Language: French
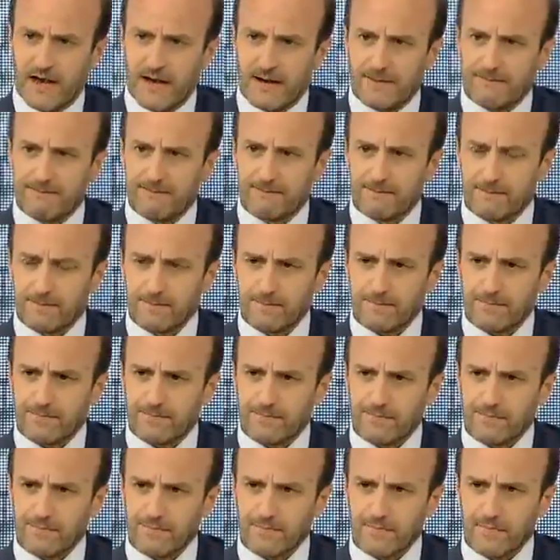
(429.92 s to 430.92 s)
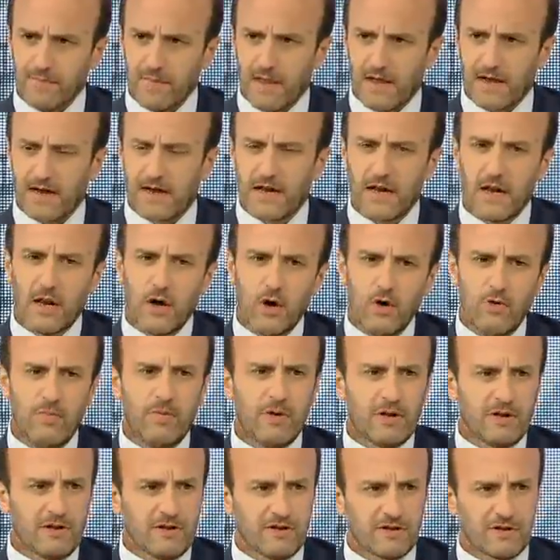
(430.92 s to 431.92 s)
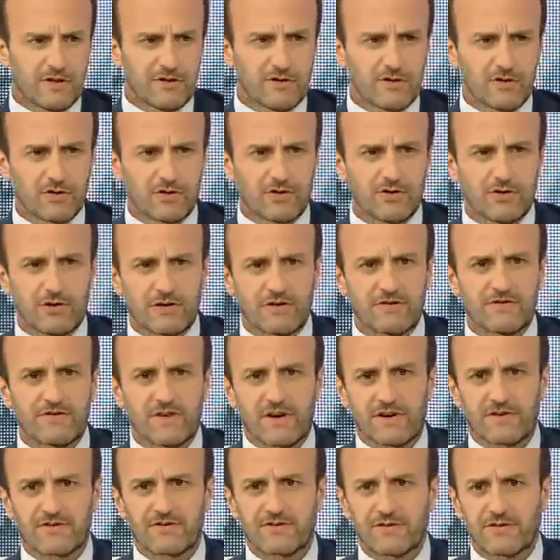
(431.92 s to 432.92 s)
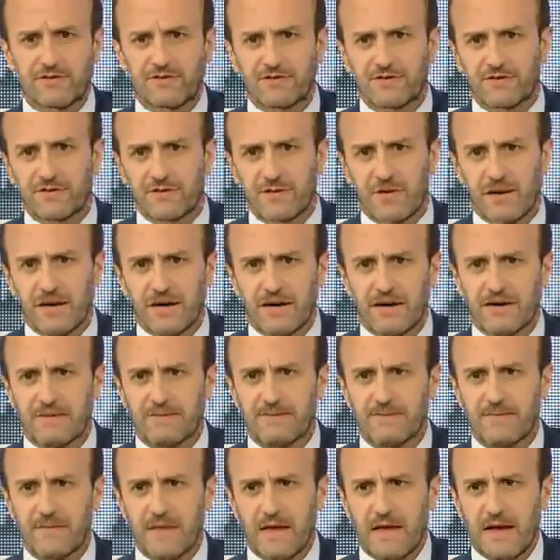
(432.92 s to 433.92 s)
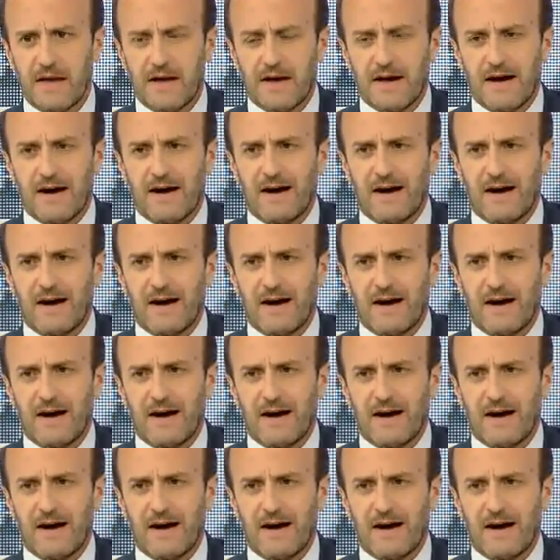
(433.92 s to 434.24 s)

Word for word: Alors, merci. J'aimerais souligner la chose suivante.